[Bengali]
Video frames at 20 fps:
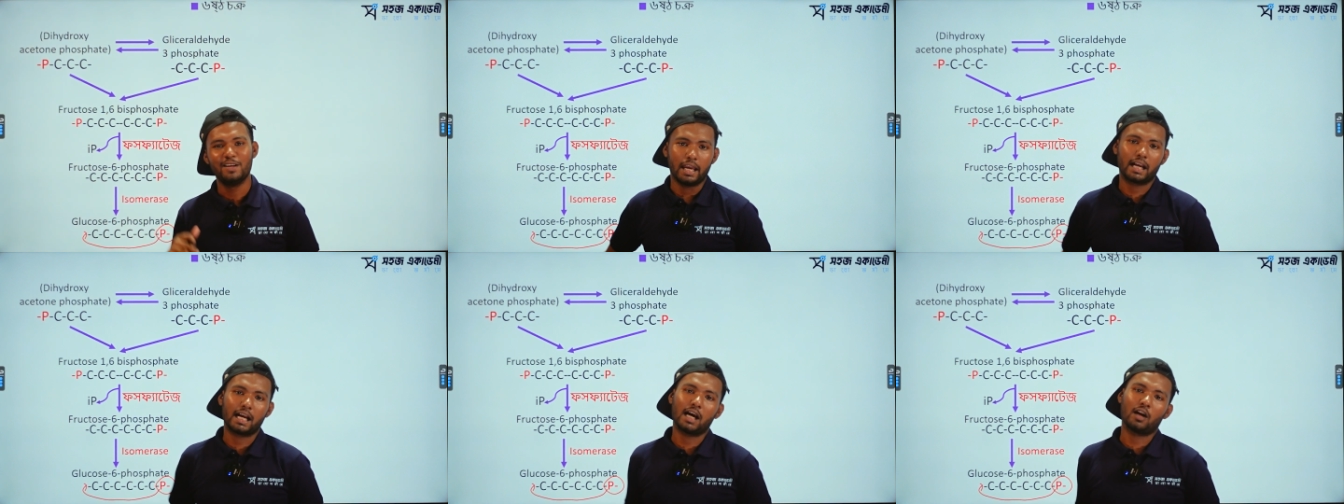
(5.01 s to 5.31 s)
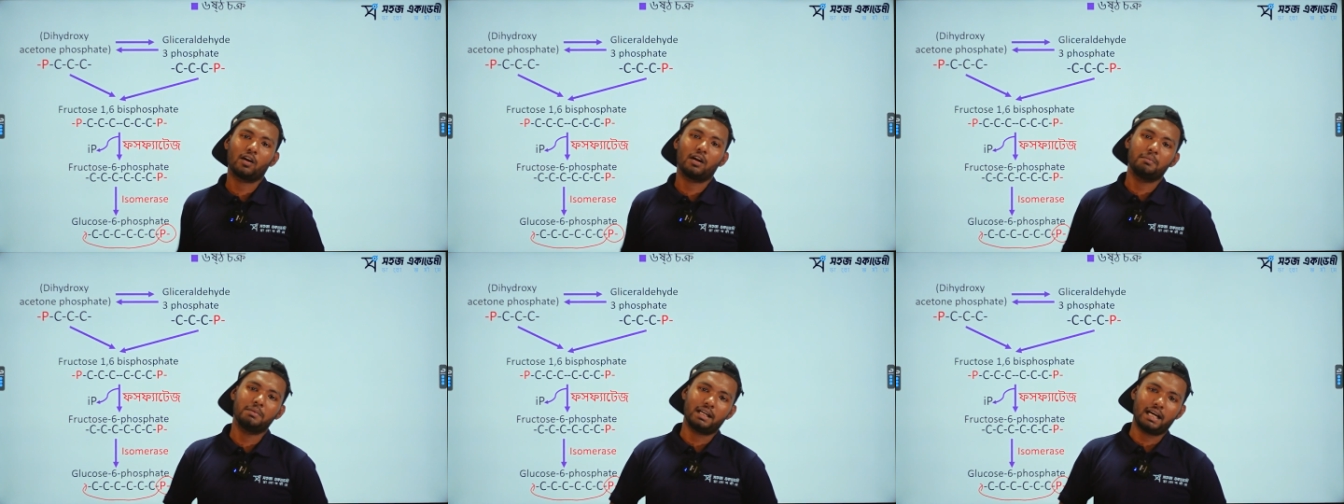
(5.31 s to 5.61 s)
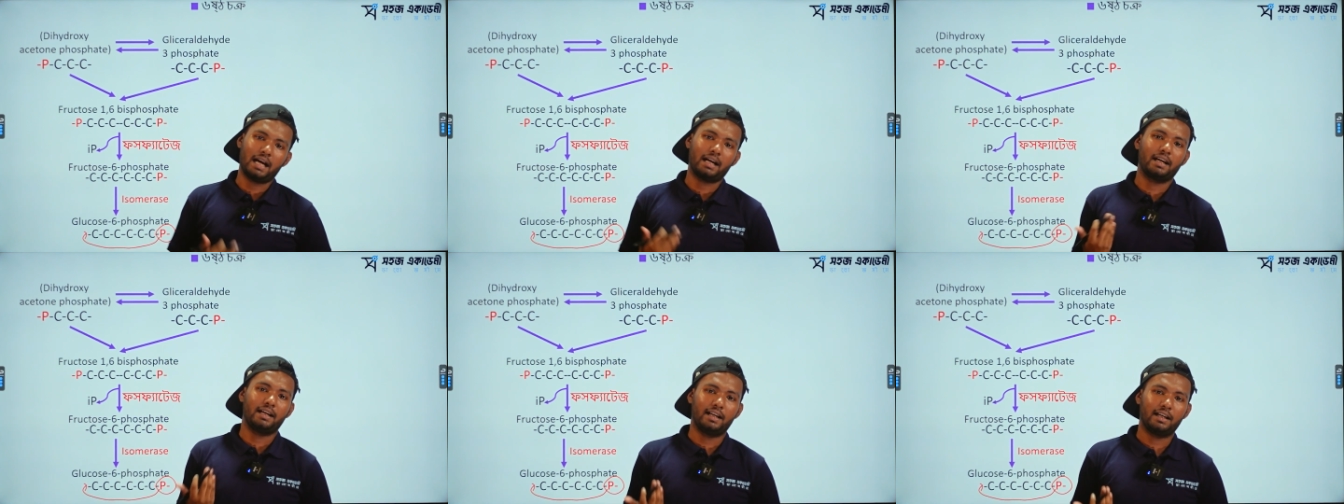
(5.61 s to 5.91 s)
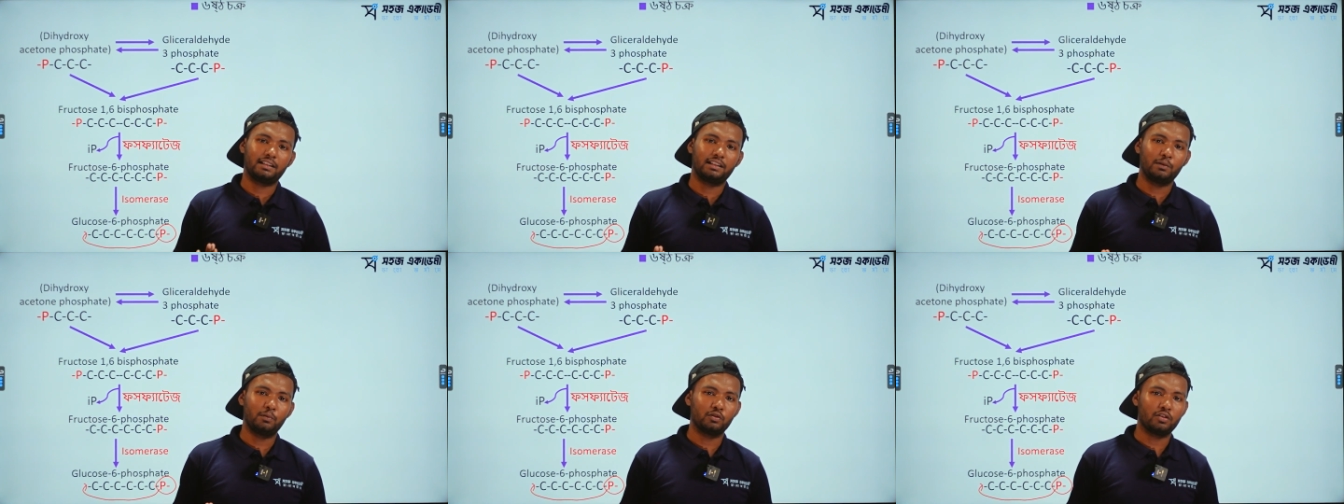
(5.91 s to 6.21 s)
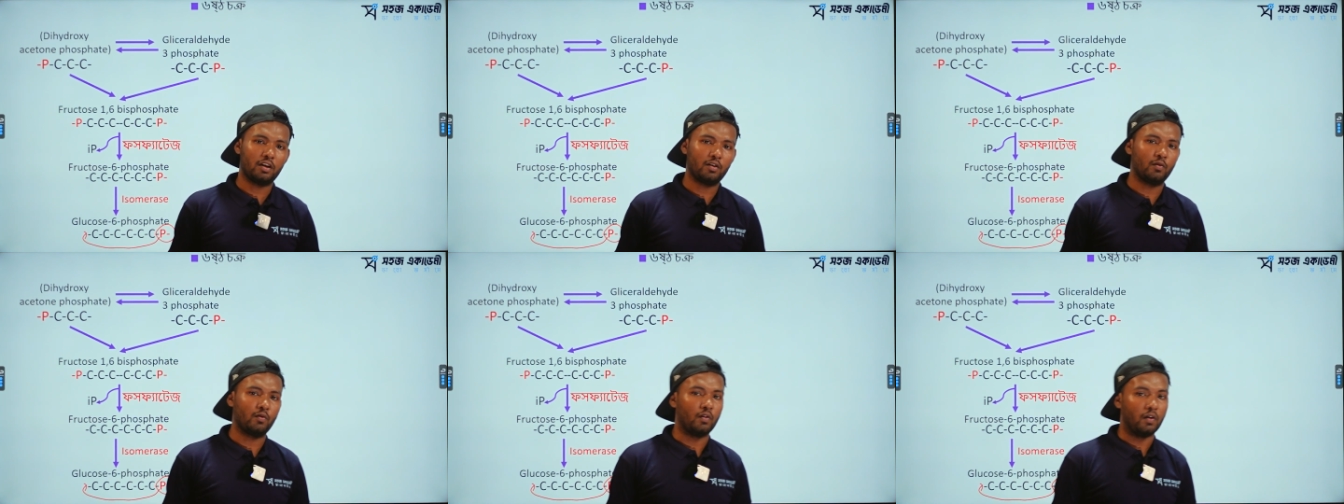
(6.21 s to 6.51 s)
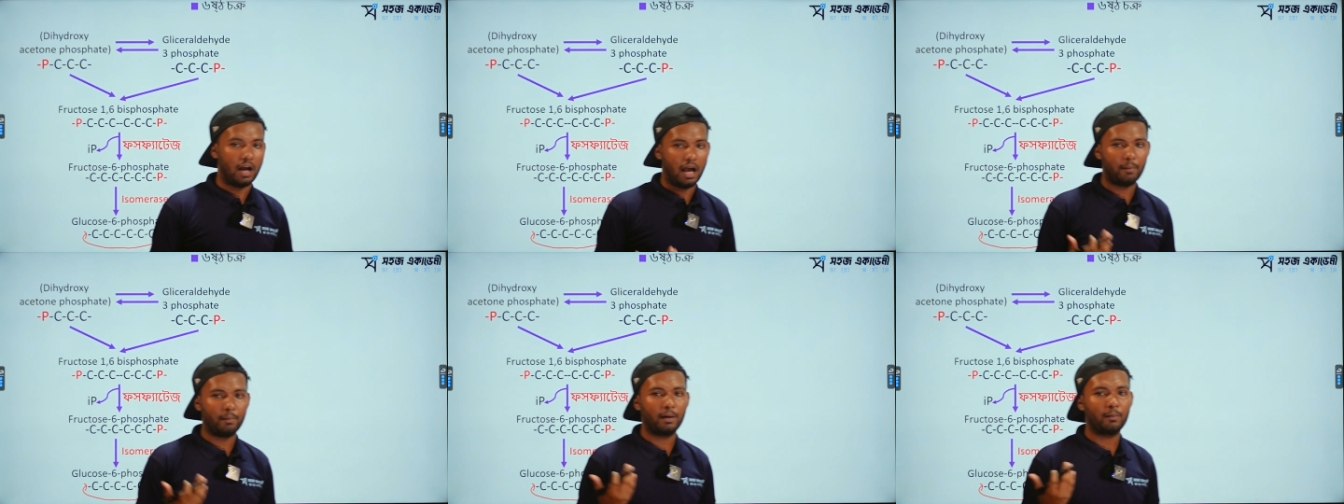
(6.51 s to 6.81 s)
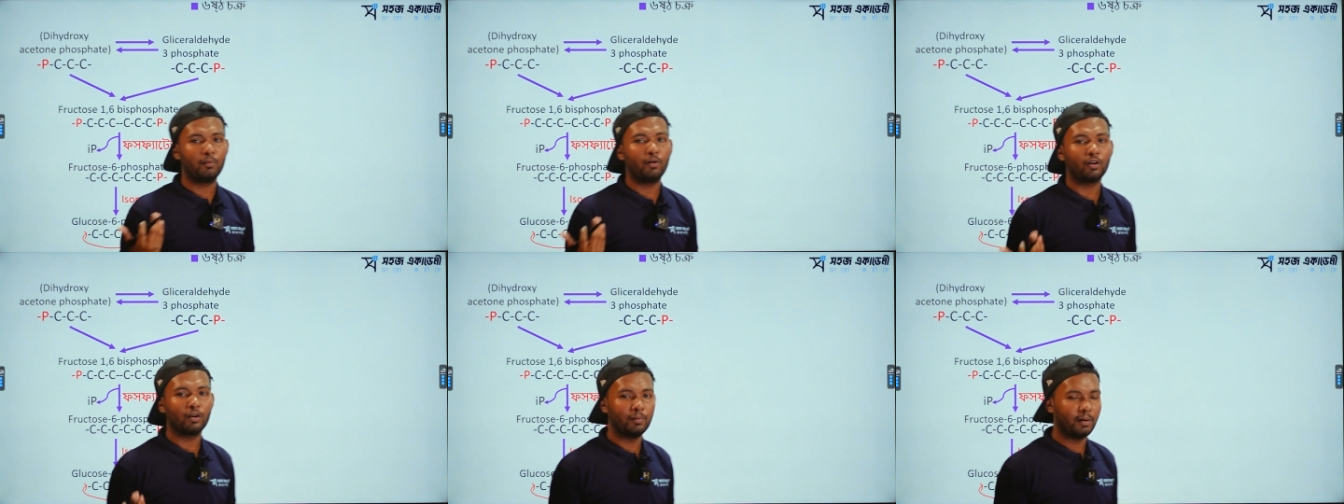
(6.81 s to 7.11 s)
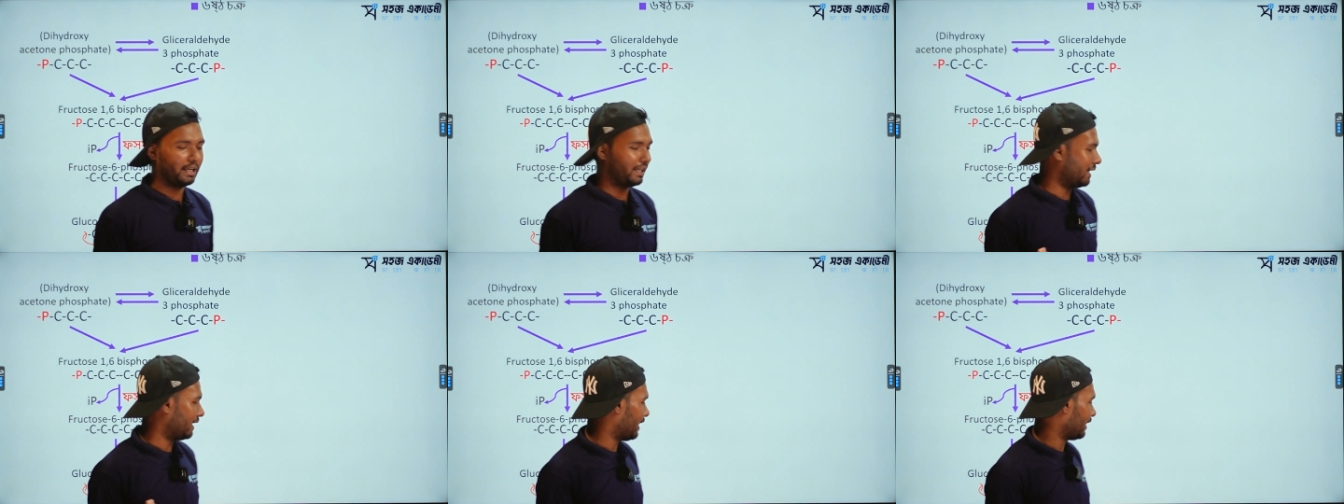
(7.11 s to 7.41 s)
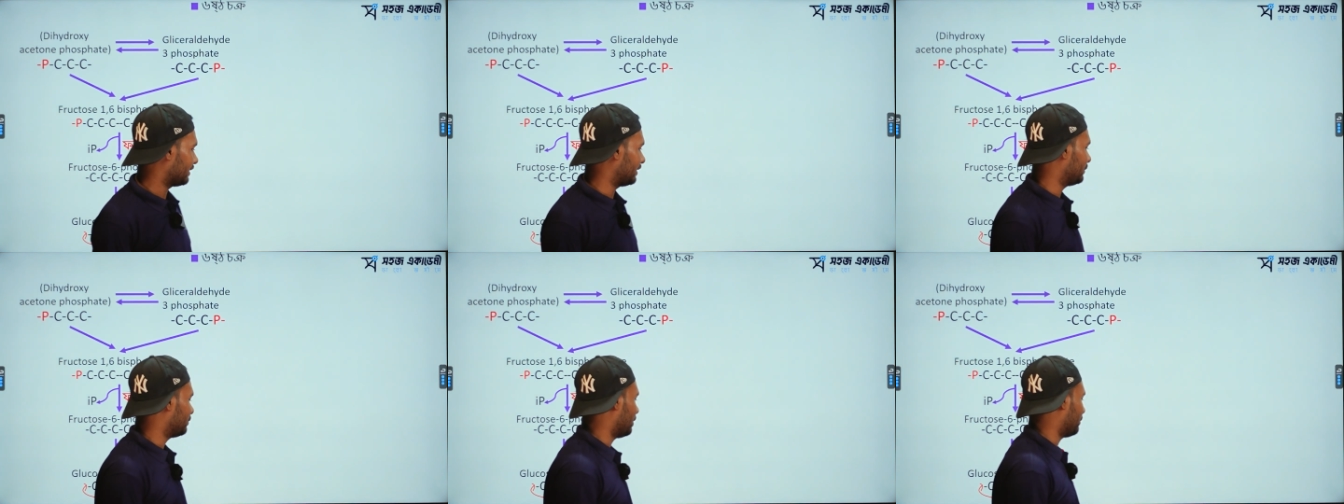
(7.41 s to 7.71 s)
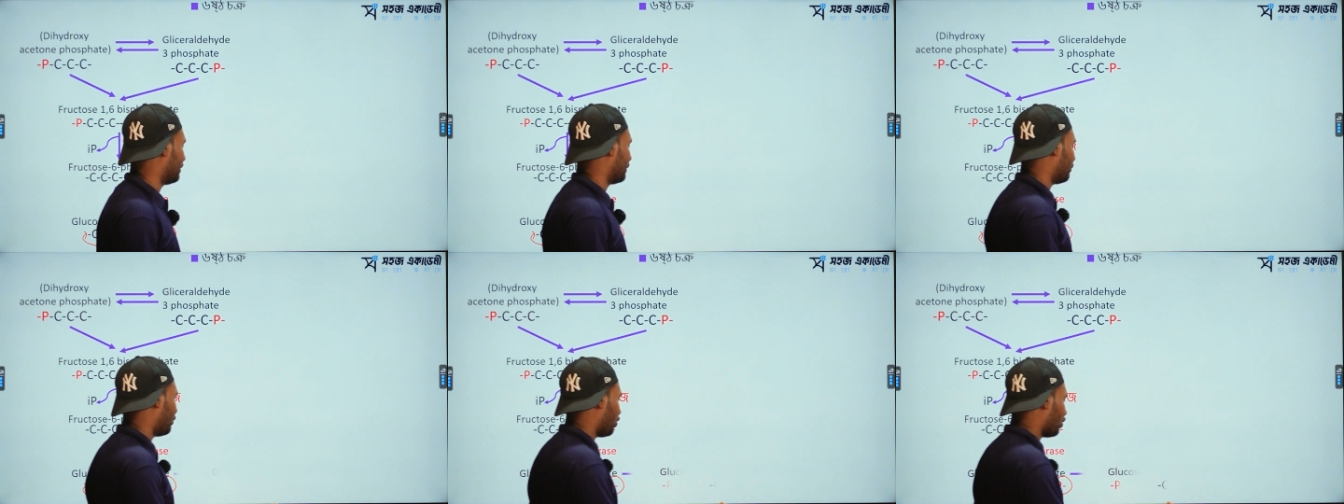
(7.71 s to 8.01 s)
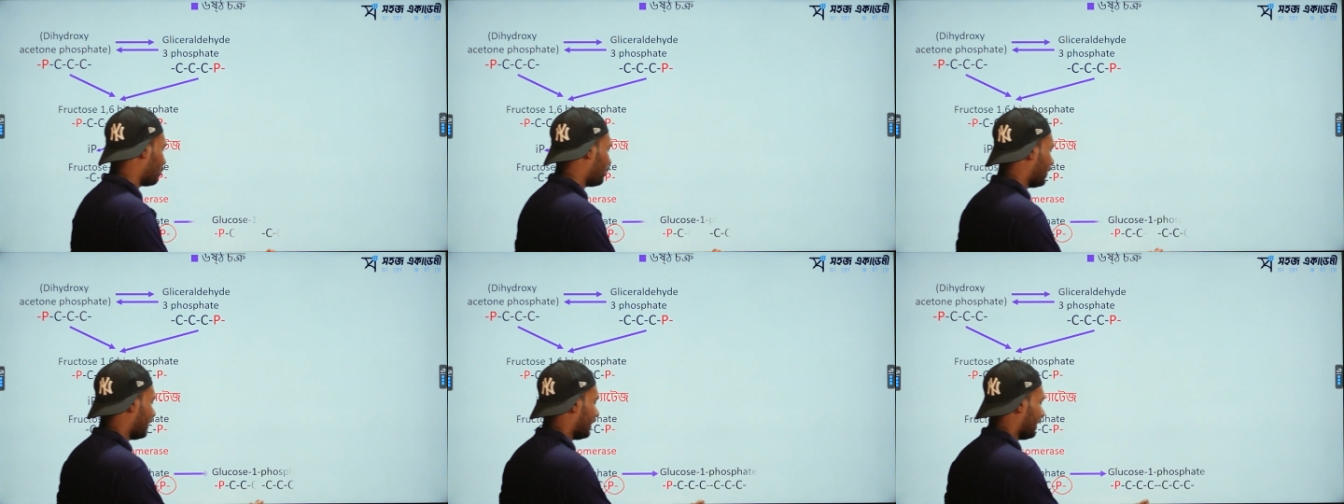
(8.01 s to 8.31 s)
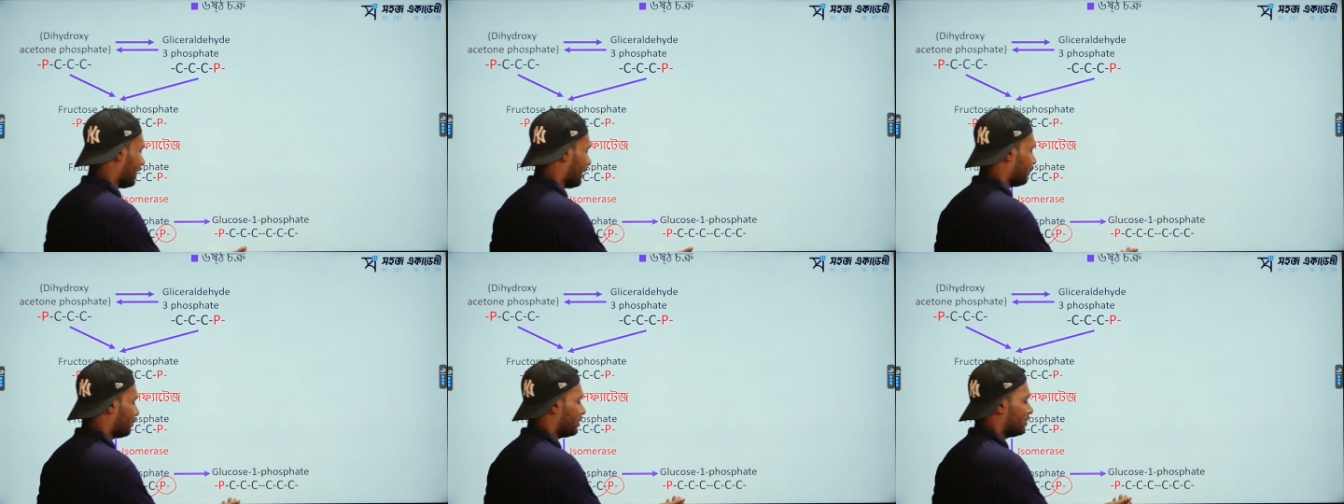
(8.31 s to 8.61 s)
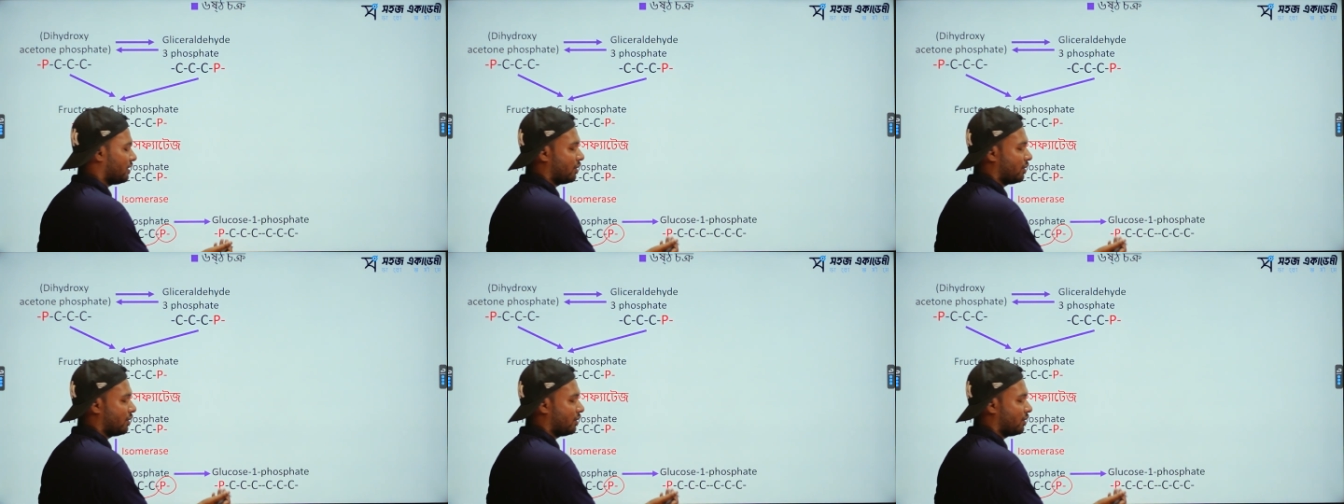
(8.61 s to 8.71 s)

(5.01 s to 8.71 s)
এ কারণে আমি কাকে ডাক দিব জানো আমার বড় ভাইকে ডাক দিব আমার বড় ভাইয়ের নাম কি